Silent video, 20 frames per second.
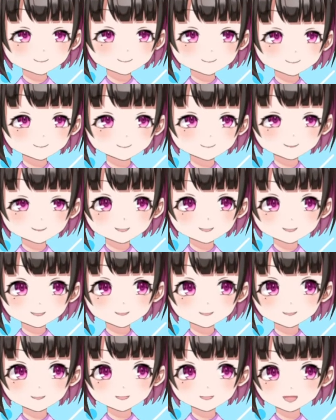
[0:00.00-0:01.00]
こっから大
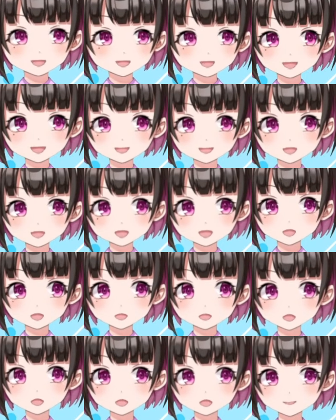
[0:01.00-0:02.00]
事。
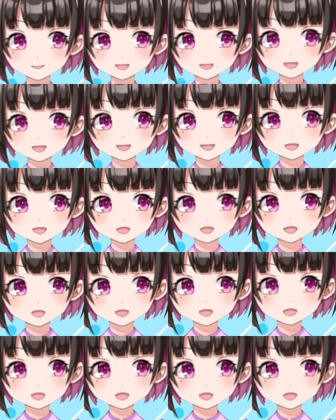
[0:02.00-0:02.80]
3人目大事。